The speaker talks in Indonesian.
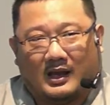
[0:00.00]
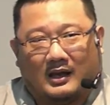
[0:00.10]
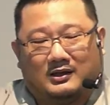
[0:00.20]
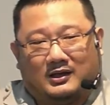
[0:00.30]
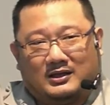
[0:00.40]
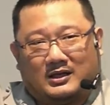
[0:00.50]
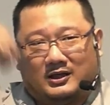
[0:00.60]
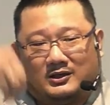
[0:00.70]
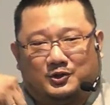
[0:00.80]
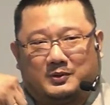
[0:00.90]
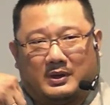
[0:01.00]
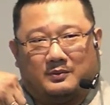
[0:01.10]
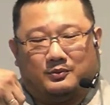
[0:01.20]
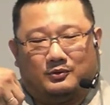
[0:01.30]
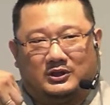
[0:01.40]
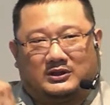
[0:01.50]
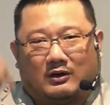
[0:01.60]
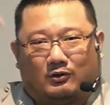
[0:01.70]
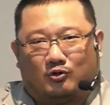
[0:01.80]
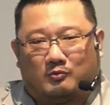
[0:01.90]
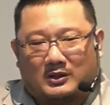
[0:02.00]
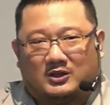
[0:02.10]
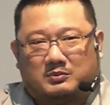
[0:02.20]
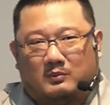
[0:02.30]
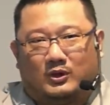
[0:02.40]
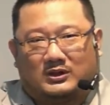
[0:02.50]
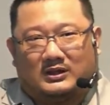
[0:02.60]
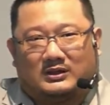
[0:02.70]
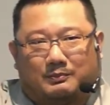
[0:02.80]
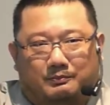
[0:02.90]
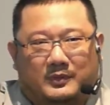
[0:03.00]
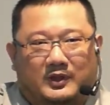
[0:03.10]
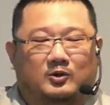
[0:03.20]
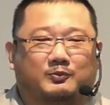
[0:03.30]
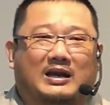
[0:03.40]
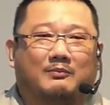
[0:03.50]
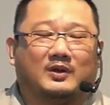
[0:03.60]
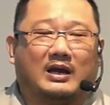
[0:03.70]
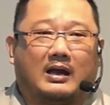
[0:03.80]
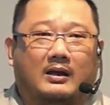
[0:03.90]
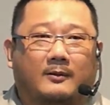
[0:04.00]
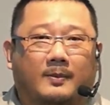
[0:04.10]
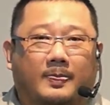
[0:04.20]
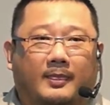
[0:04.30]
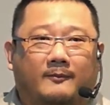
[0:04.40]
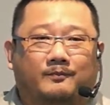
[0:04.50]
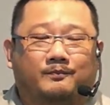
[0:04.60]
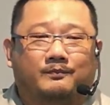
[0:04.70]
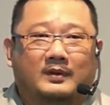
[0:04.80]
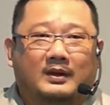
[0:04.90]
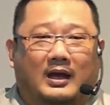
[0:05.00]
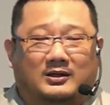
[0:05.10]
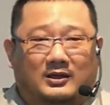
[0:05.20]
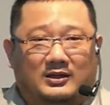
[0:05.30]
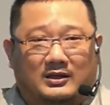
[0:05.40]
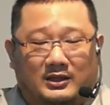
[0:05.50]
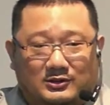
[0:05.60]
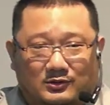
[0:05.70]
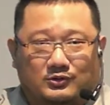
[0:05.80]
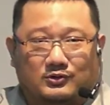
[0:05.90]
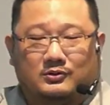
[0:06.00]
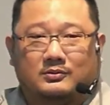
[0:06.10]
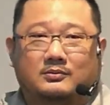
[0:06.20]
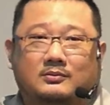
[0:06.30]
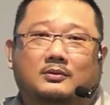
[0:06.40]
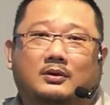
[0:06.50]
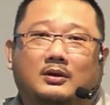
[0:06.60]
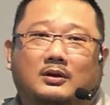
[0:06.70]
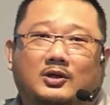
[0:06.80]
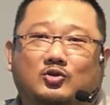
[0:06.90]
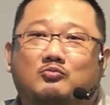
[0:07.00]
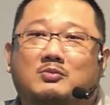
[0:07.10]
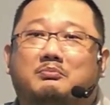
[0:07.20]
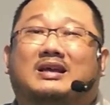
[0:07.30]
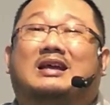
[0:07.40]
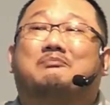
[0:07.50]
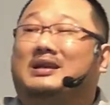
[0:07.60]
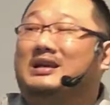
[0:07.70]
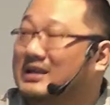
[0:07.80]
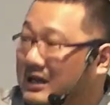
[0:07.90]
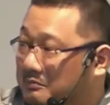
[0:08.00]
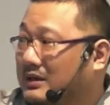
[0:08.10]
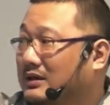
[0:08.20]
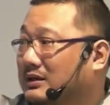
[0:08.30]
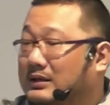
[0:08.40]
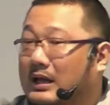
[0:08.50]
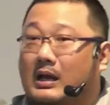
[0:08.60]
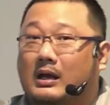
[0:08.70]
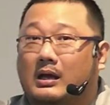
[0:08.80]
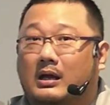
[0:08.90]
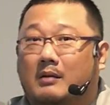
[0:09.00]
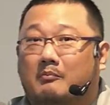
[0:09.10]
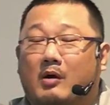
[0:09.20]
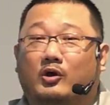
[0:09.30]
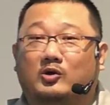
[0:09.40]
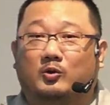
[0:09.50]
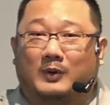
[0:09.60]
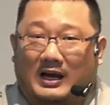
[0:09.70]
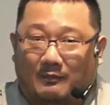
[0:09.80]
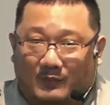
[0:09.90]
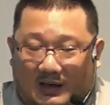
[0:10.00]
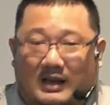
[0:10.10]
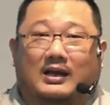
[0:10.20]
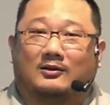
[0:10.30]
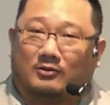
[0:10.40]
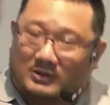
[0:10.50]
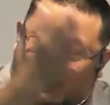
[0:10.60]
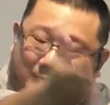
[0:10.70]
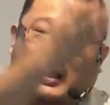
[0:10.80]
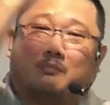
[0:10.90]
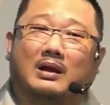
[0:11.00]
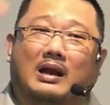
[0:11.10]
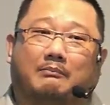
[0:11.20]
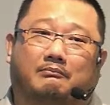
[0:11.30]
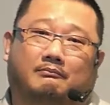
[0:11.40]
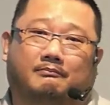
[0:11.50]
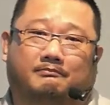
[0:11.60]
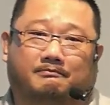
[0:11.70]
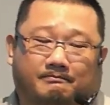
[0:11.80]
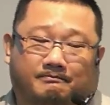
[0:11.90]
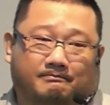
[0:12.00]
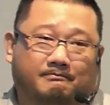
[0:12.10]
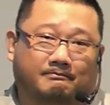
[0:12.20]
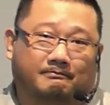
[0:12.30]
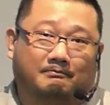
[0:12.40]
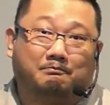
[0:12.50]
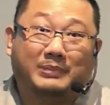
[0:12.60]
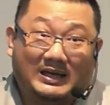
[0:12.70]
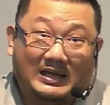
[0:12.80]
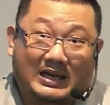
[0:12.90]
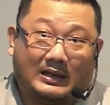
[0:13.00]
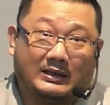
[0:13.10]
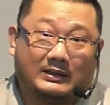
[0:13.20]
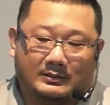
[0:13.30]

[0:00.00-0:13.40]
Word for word: Hadirnya Yesus Bapak Ibu tidak otomatis membuat kita hidup dalam terang. Hadirnya Yesus itu memberikan pilihan bagi kita. Mau hidup dalam terang atau tetap dalam gelap. Pilihan.